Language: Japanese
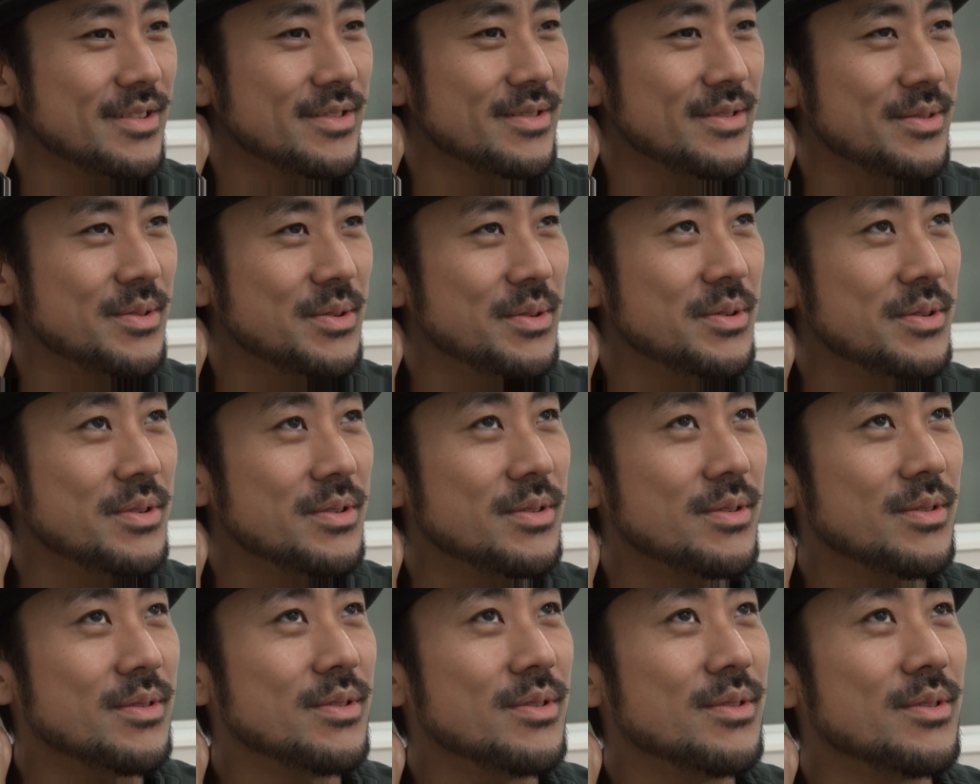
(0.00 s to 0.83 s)
うー
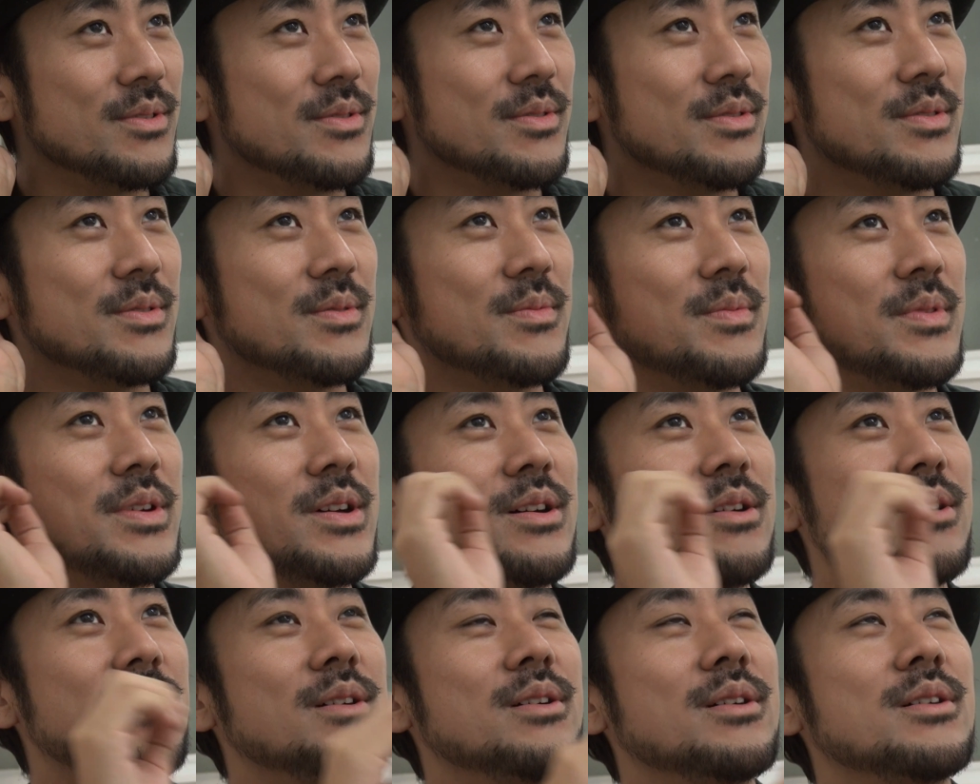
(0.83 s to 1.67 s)
ん
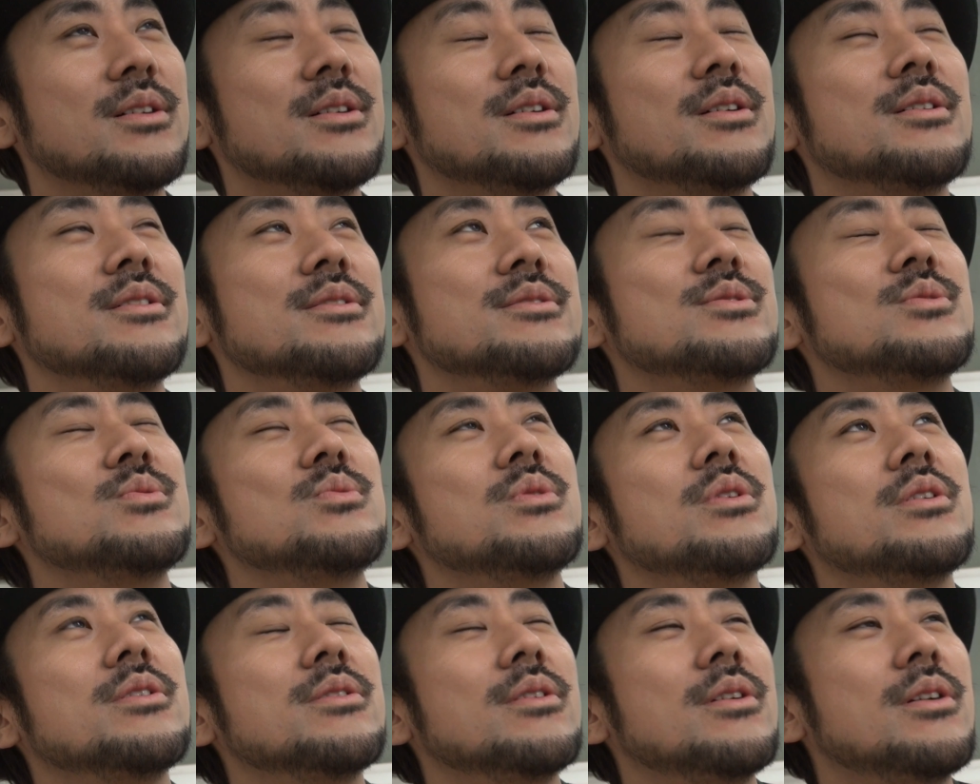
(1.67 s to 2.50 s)
まあそ
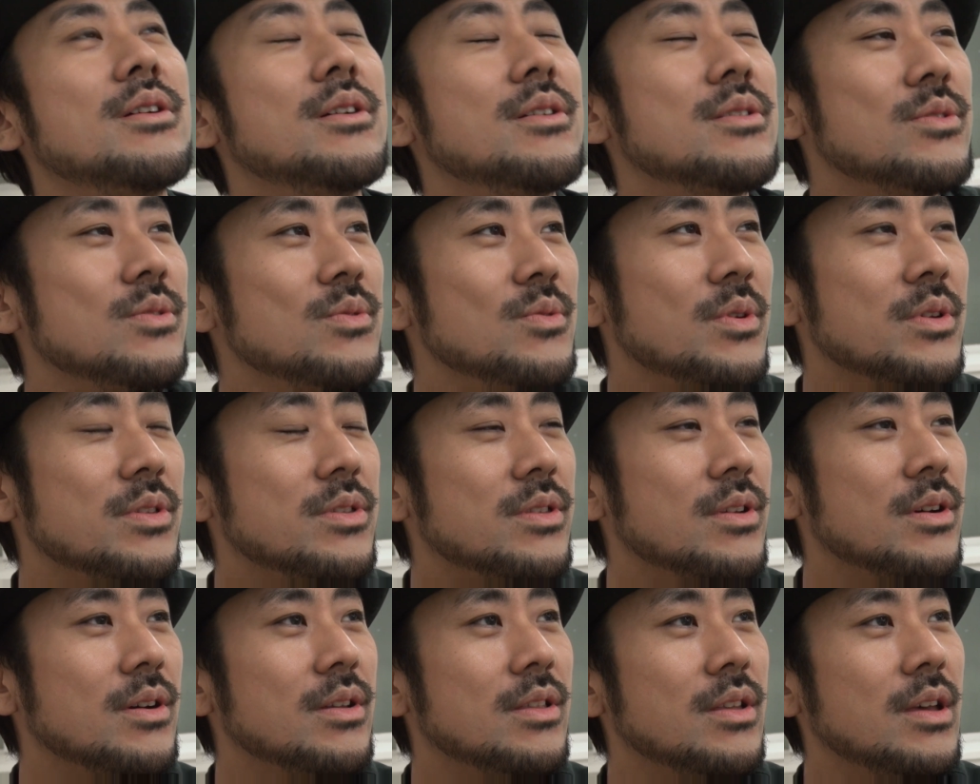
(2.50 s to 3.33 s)
うだなというのが
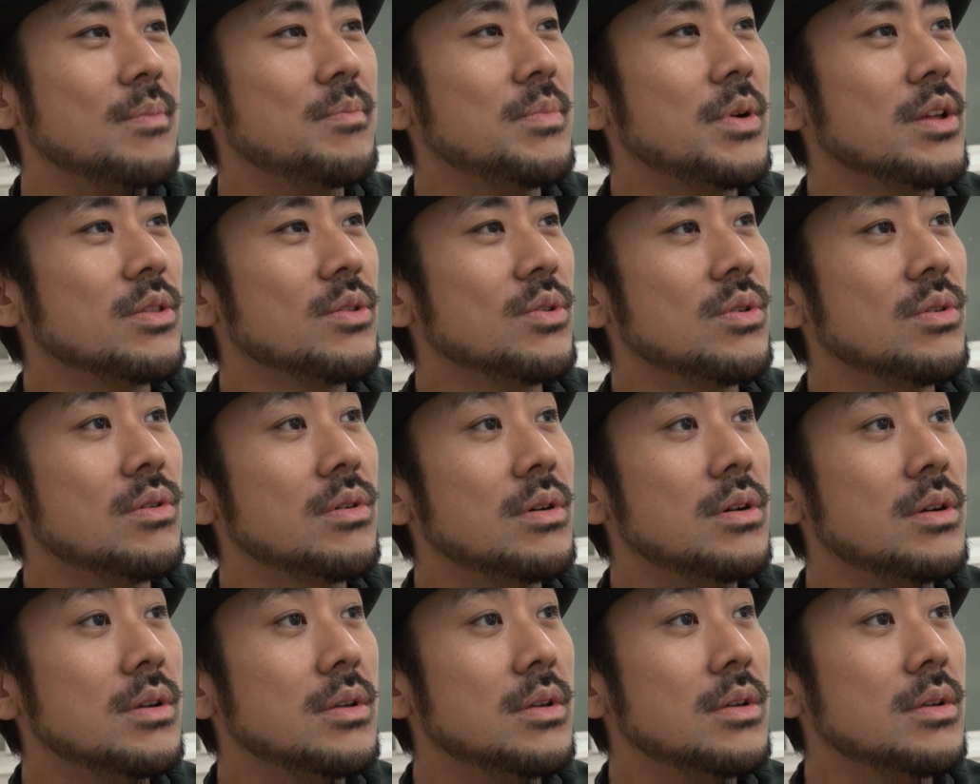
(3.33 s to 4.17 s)
あったかなやっぱあの